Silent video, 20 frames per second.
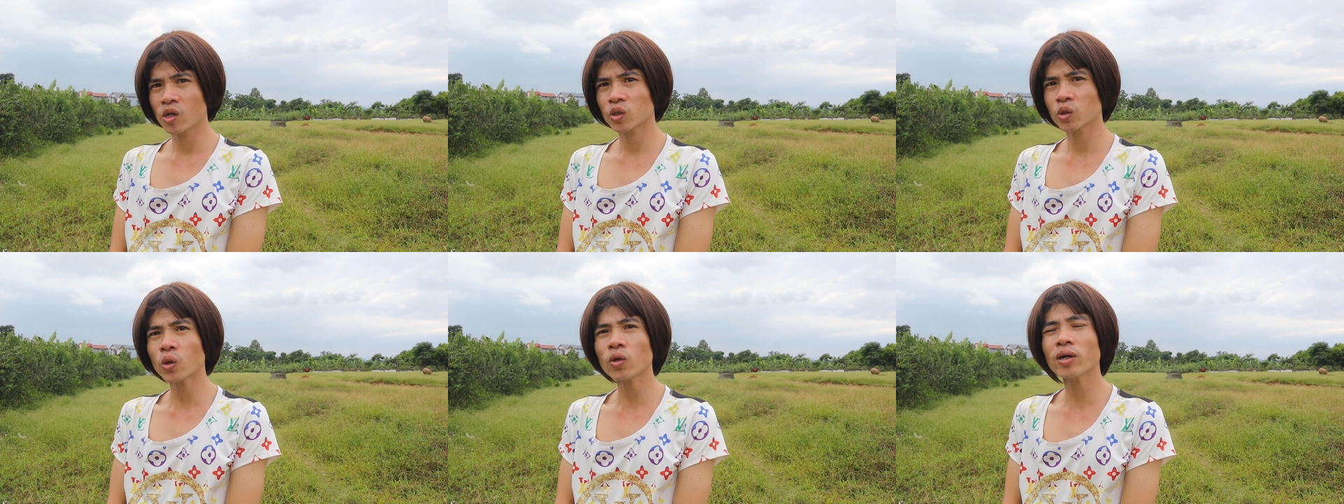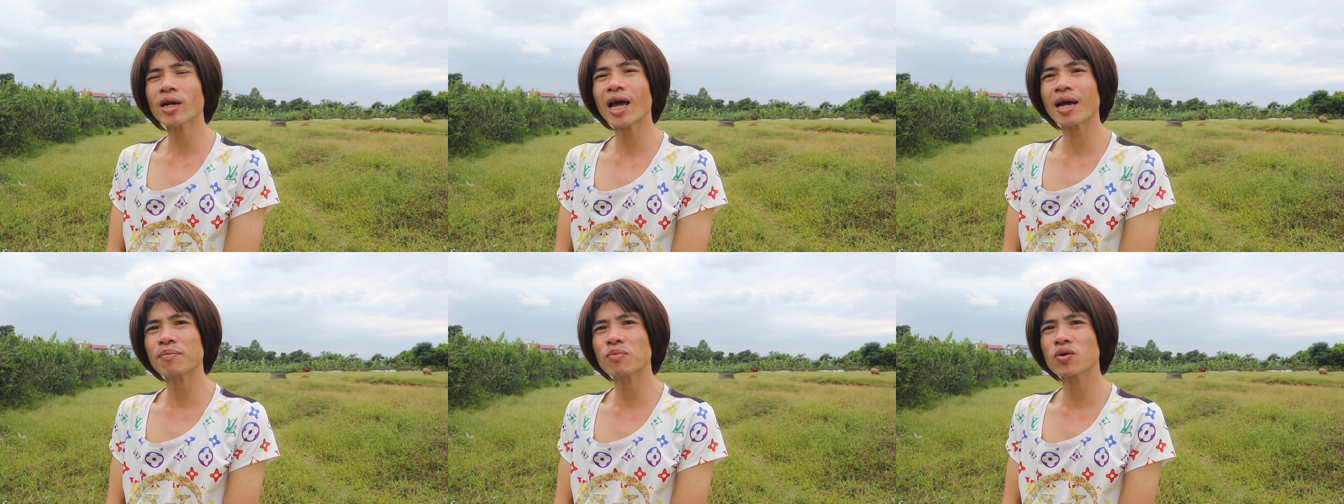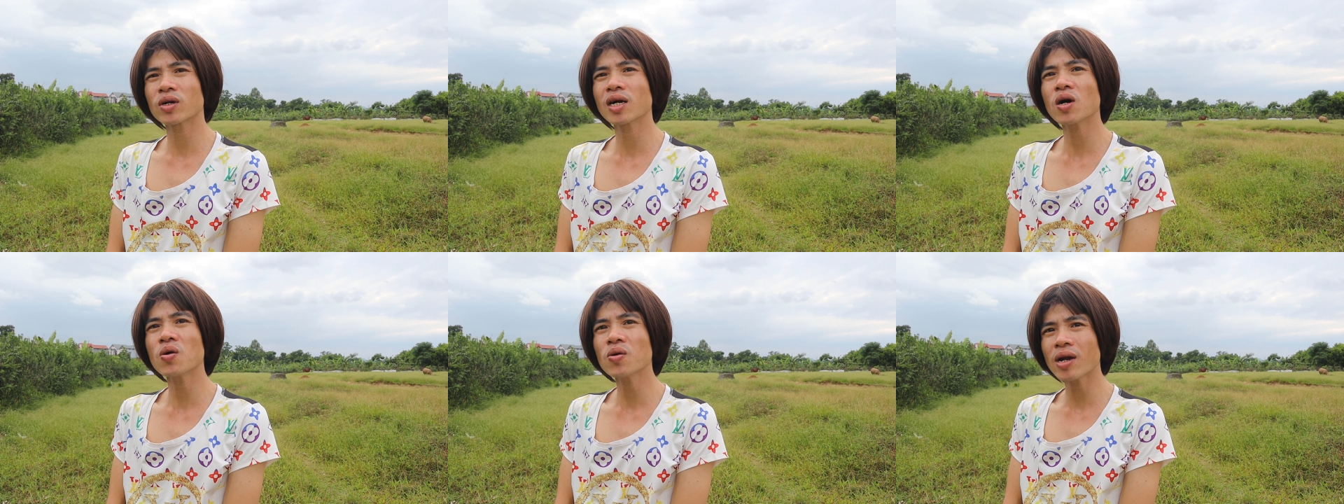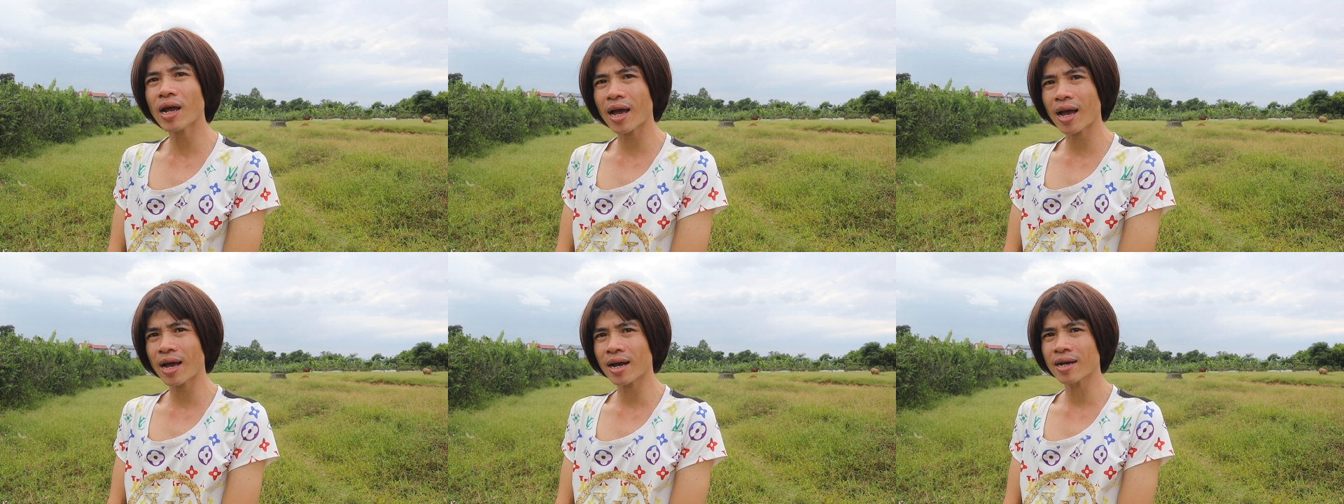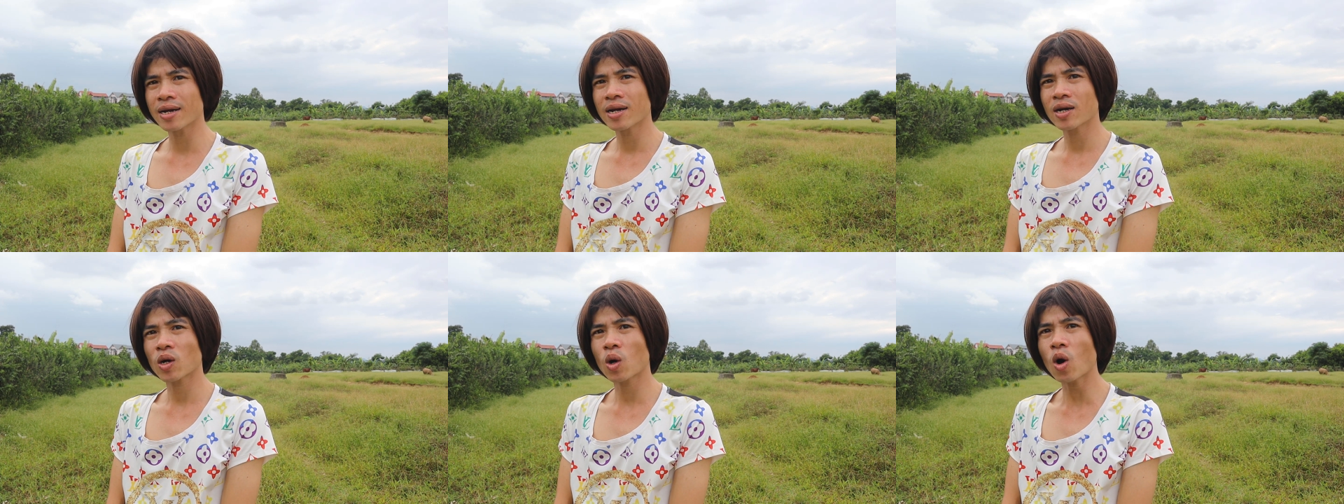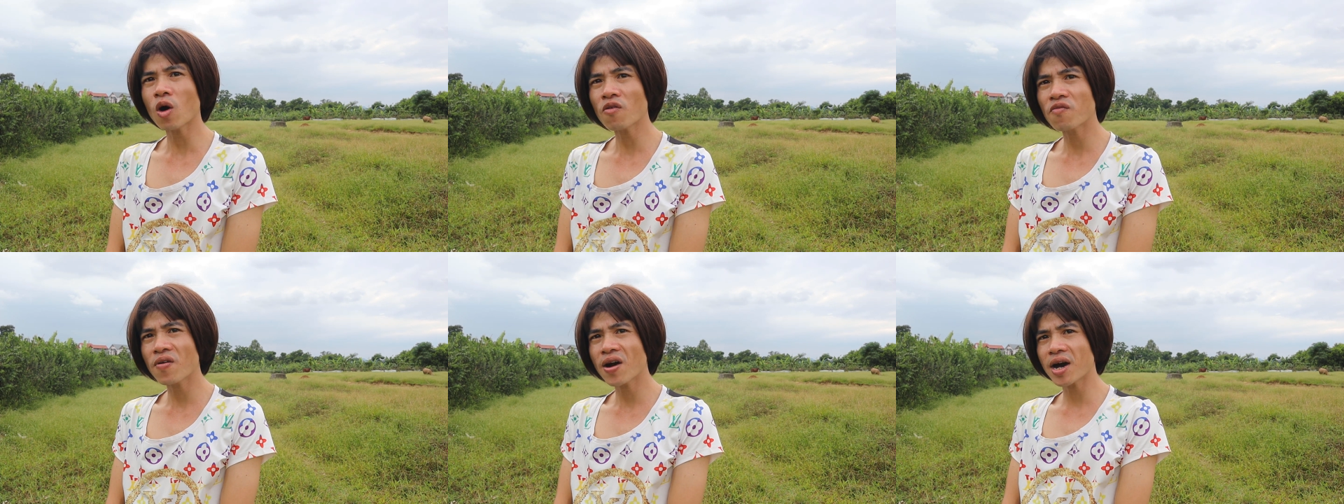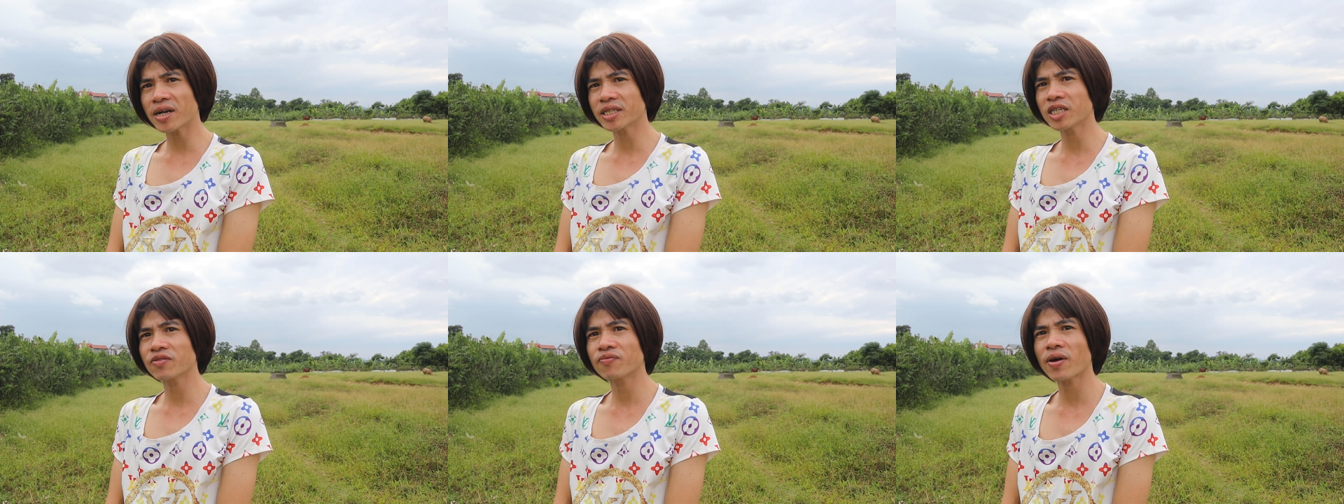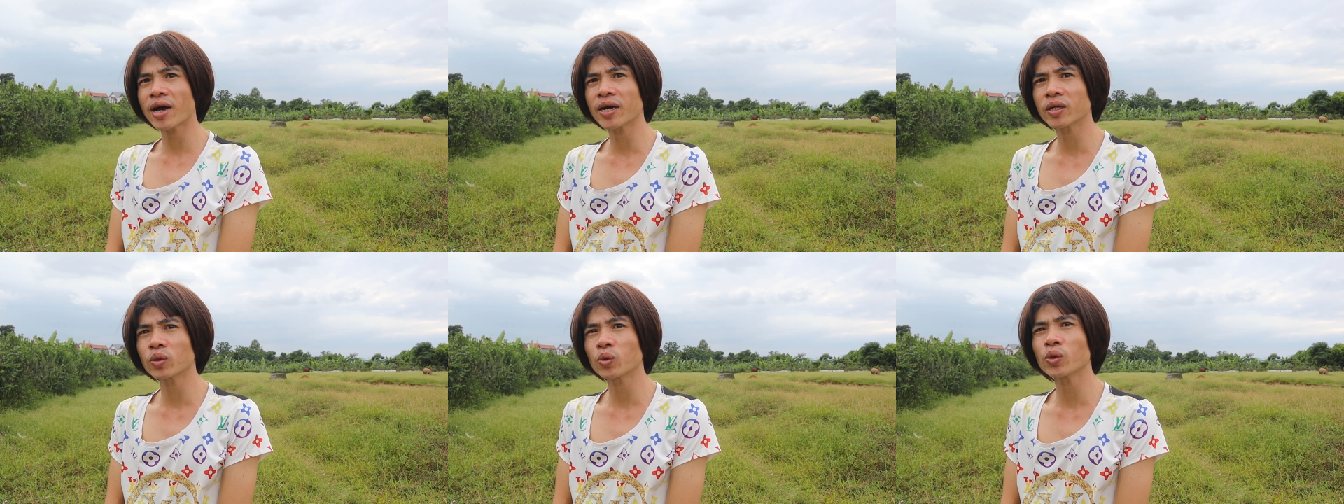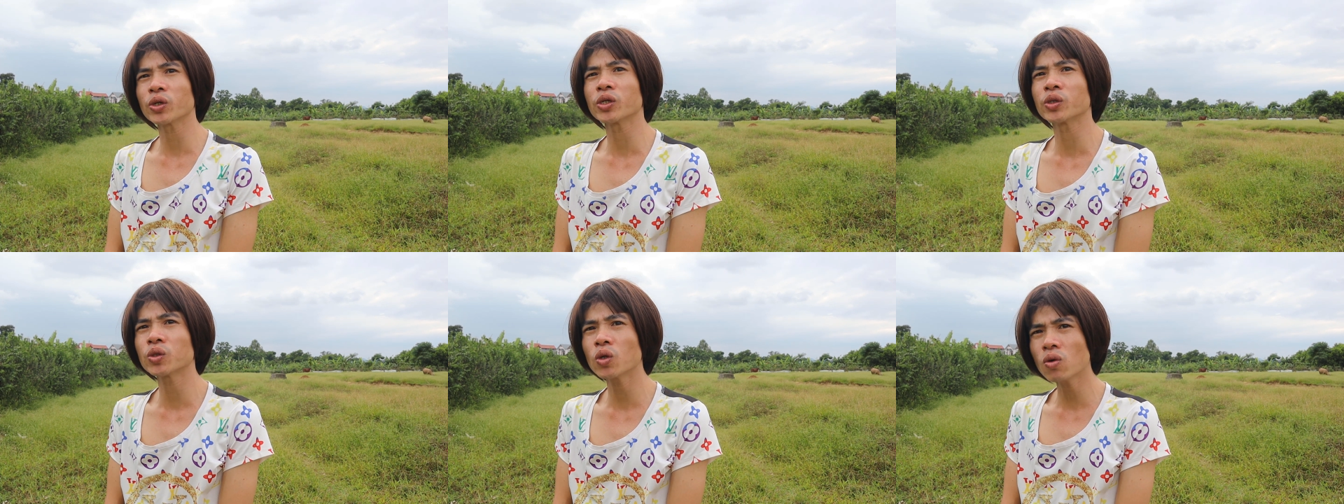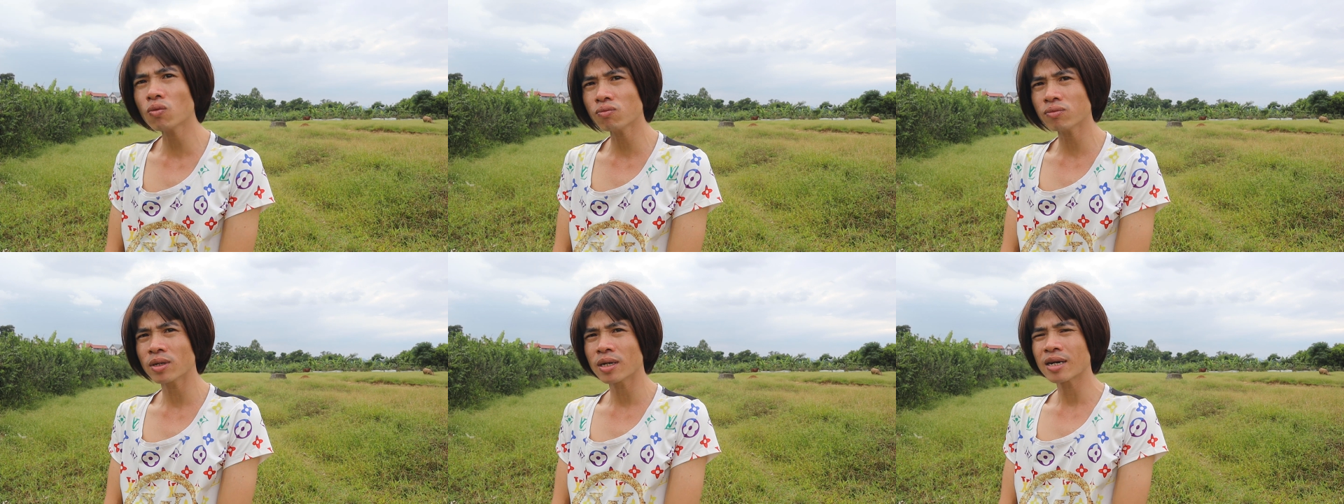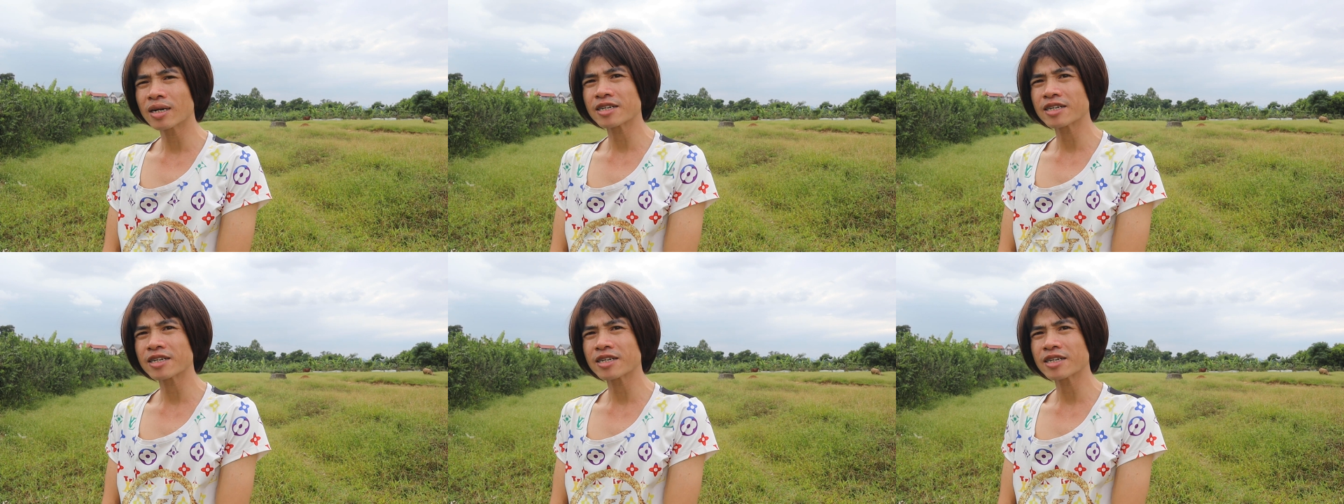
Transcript: Chốt lại một câu là có vợ thì phải thủy chung,